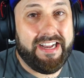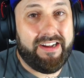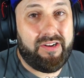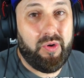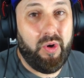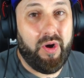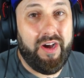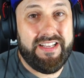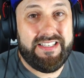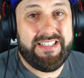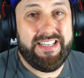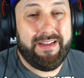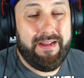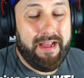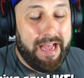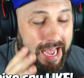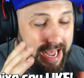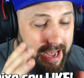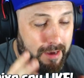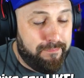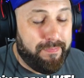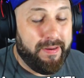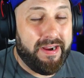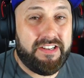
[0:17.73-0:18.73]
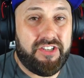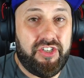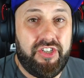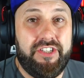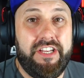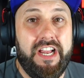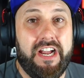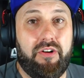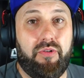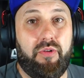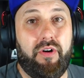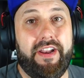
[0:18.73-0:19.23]
coisa a partir de
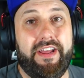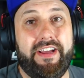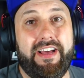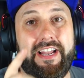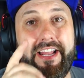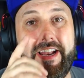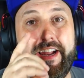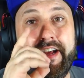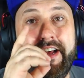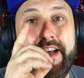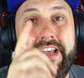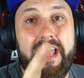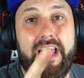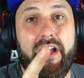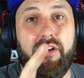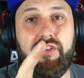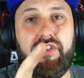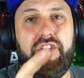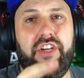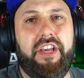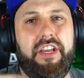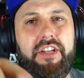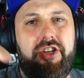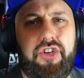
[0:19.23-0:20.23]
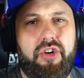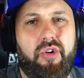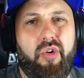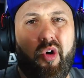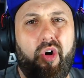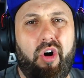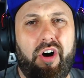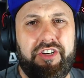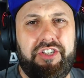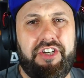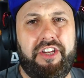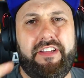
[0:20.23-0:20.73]
agora, galera É o seguinte,
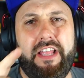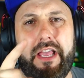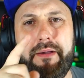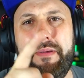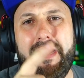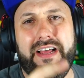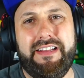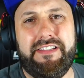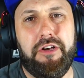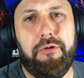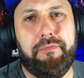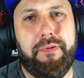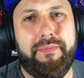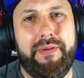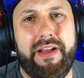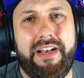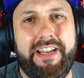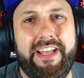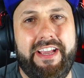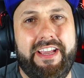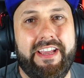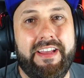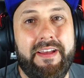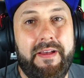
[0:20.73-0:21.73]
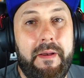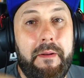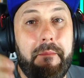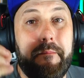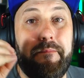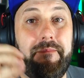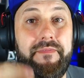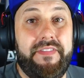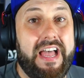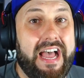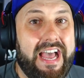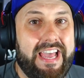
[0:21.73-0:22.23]
hoje tem Brasil Premier League
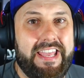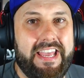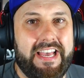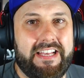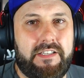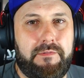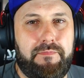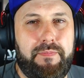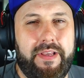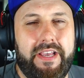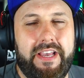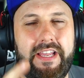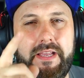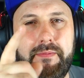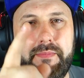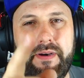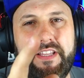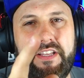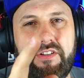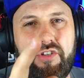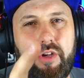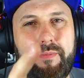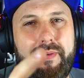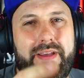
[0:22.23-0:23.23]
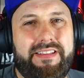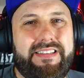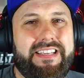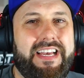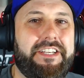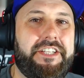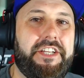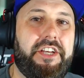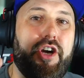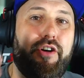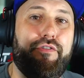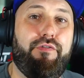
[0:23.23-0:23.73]
na ESPN Manda sua
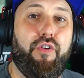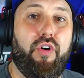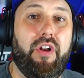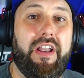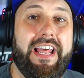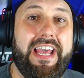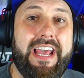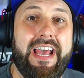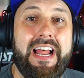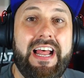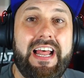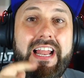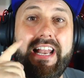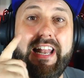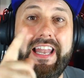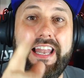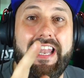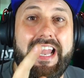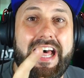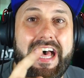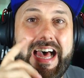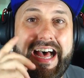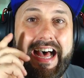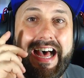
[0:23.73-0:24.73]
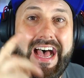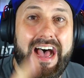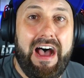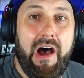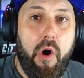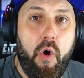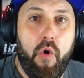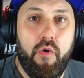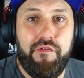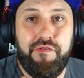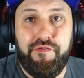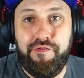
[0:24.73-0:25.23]
mensagem que eu vou ler lá
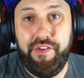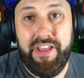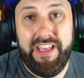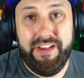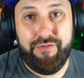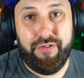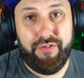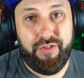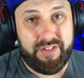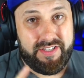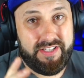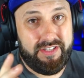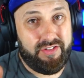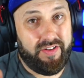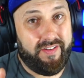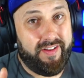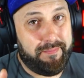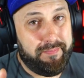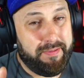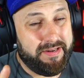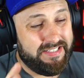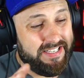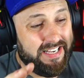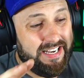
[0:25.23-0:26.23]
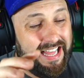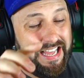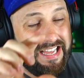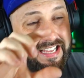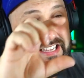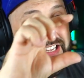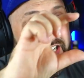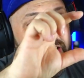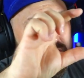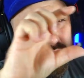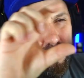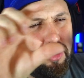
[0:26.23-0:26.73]
ao vivo Você só vai aparecer lá
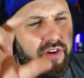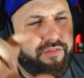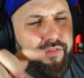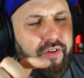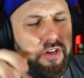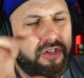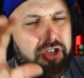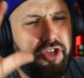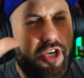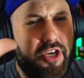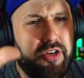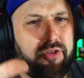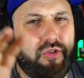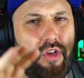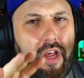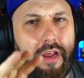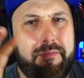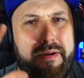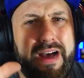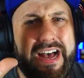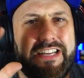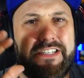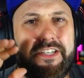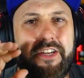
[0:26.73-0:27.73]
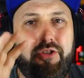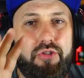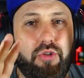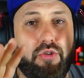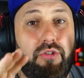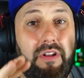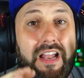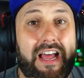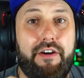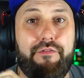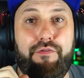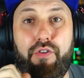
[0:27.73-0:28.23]
sua fotinho, sua imagem, tudo
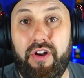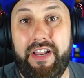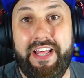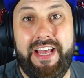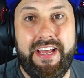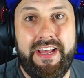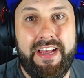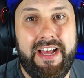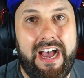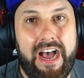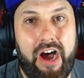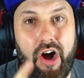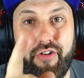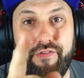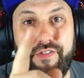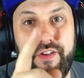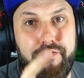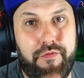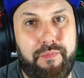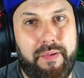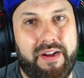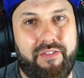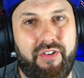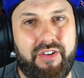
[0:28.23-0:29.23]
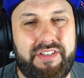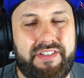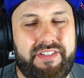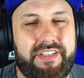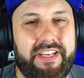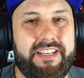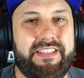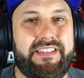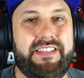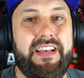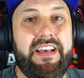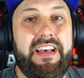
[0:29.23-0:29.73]
lá eu vou ler ao vivo pra
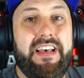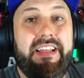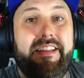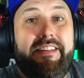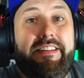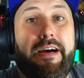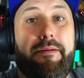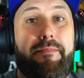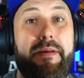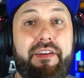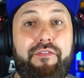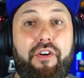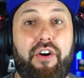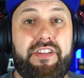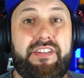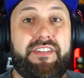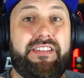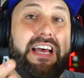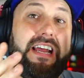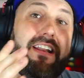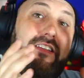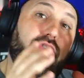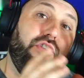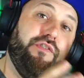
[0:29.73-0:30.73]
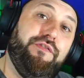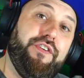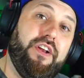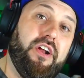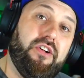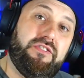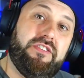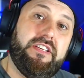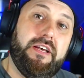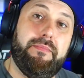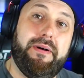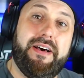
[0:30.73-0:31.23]
vocês Também vou estar no final
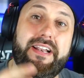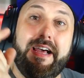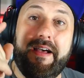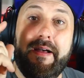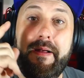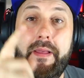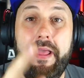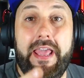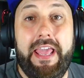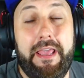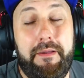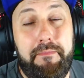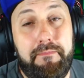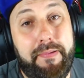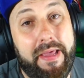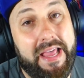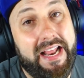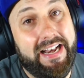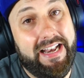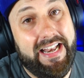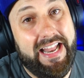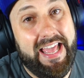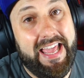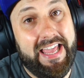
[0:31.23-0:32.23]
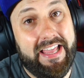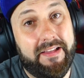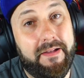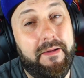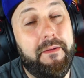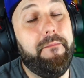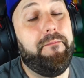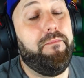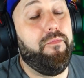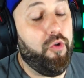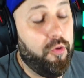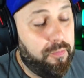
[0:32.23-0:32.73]
de semana em Belém,
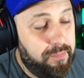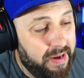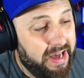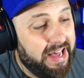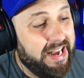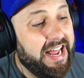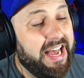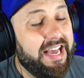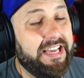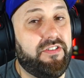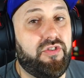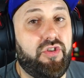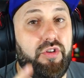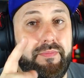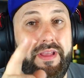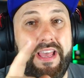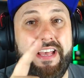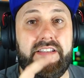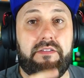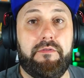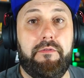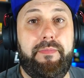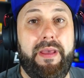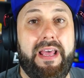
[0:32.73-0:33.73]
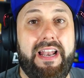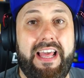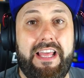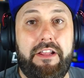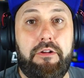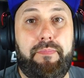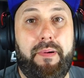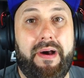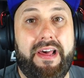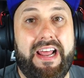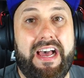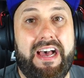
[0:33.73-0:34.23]
no Pará, isso mesmo, Belém do
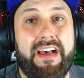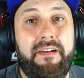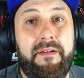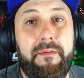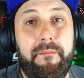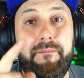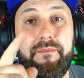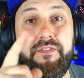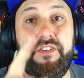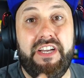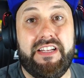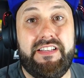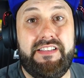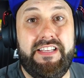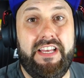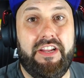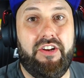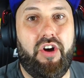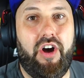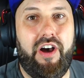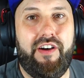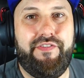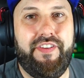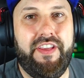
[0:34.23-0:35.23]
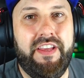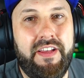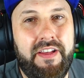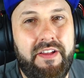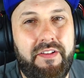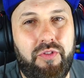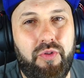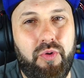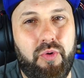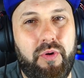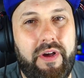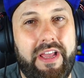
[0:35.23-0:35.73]
Pará Dia 19,
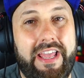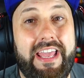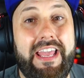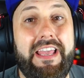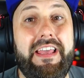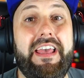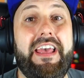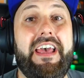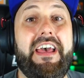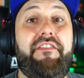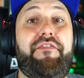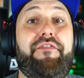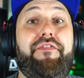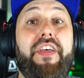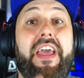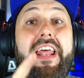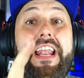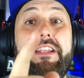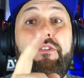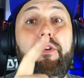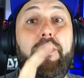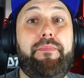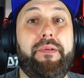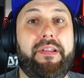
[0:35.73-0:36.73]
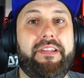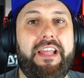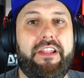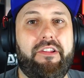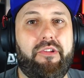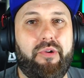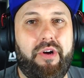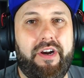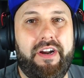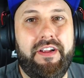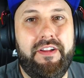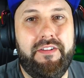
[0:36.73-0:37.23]
no, em, é, Feira do
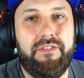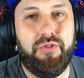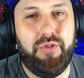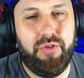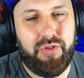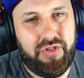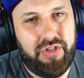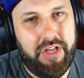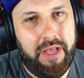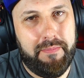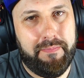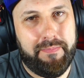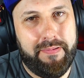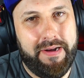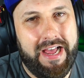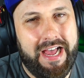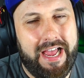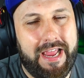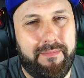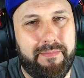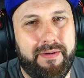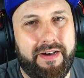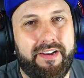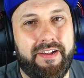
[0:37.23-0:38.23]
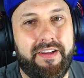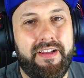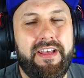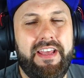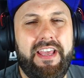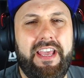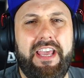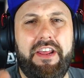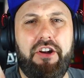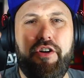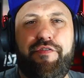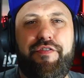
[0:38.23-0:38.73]
Empreendedor do Sebrae, mano
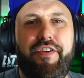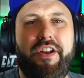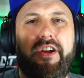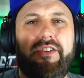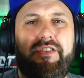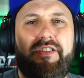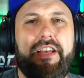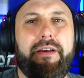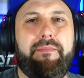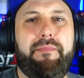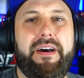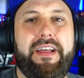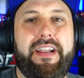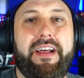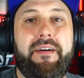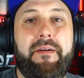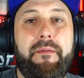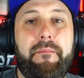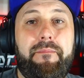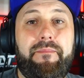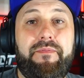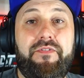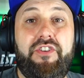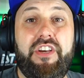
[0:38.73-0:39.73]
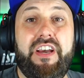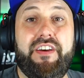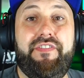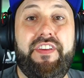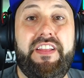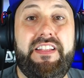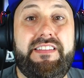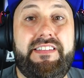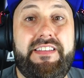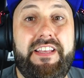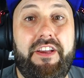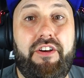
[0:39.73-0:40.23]
E no final final de semana, dia
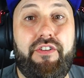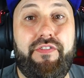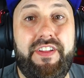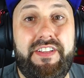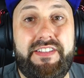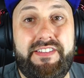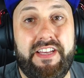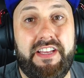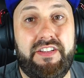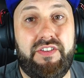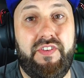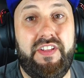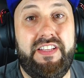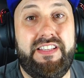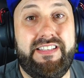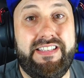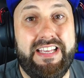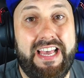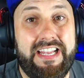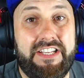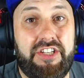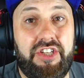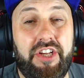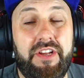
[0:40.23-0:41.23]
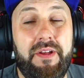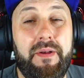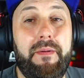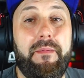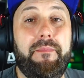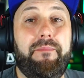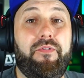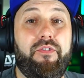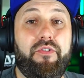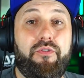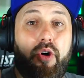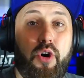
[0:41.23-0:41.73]
25, 26, 27,
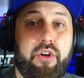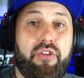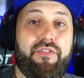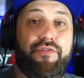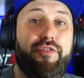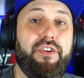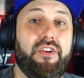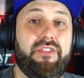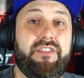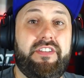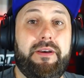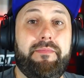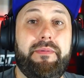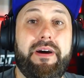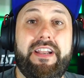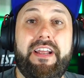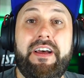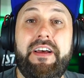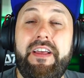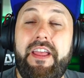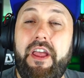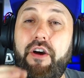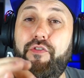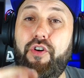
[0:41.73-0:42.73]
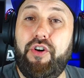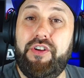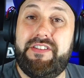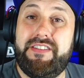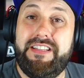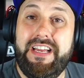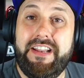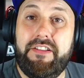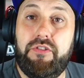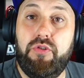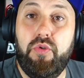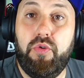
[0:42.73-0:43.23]
no outro final de semana eu vou
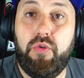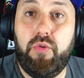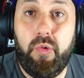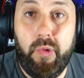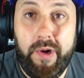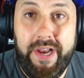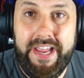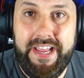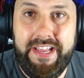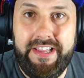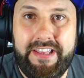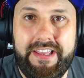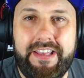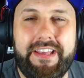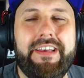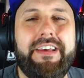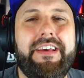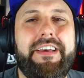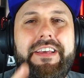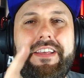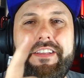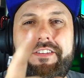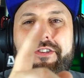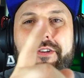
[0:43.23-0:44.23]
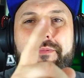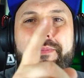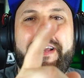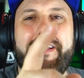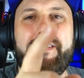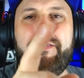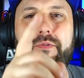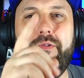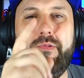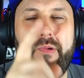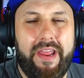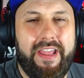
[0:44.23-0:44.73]
estar no Grink, isso
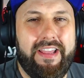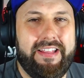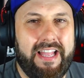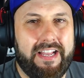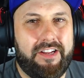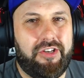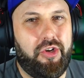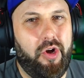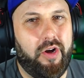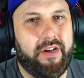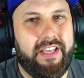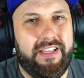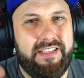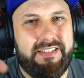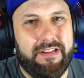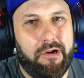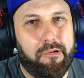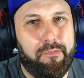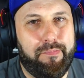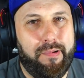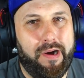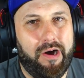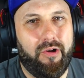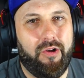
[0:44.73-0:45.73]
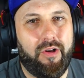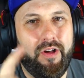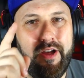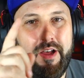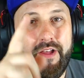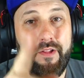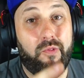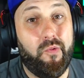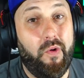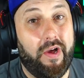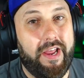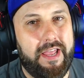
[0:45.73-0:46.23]
mesmo, Grink Tech Shock em São Paulo,
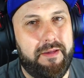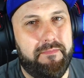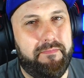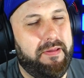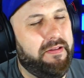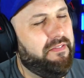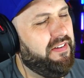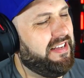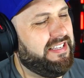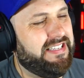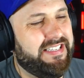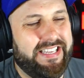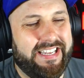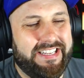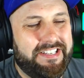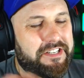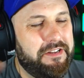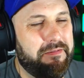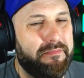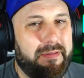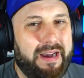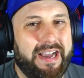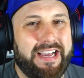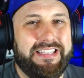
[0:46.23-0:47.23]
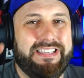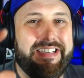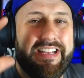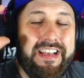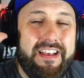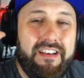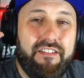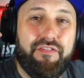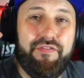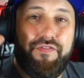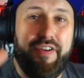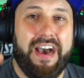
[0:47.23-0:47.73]
no AMB, vai ser demais,
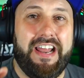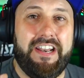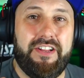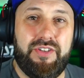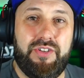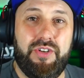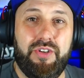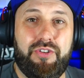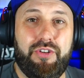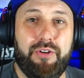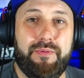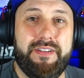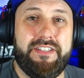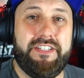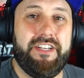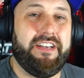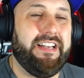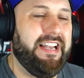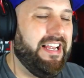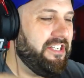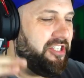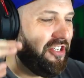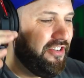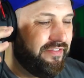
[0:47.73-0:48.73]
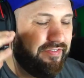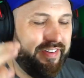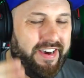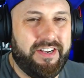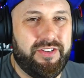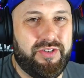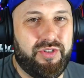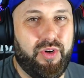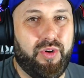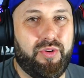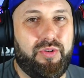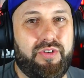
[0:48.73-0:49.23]
vários youtubers de Clash,
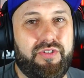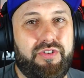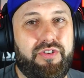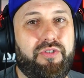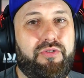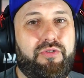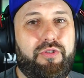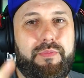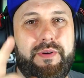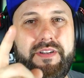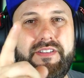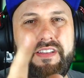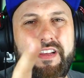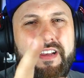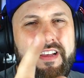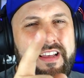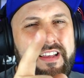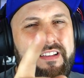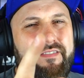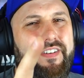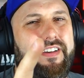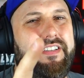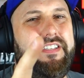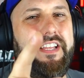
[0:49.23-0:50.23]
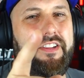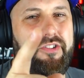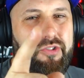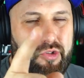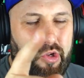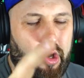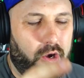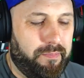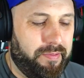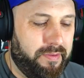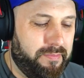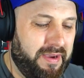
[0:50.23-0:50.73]
vários outros youtubers, vai ser
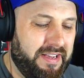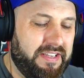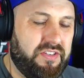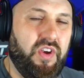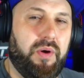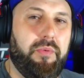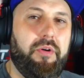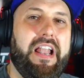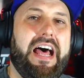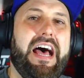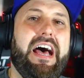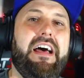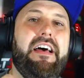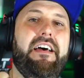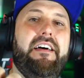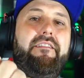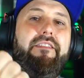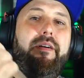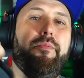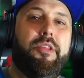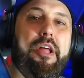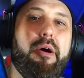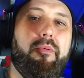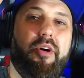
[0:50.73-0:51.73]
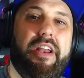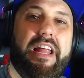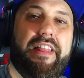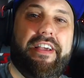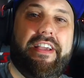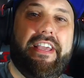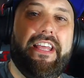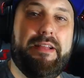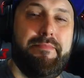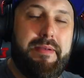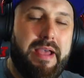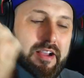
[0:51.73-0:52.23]
top. Mas vamos lá, vamos dar uma olhada
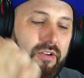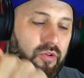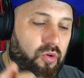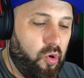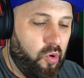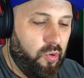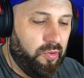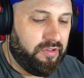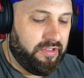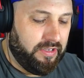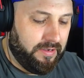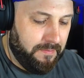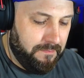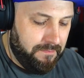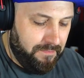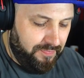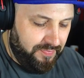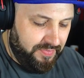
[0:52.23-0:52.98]
aqui na minha conta,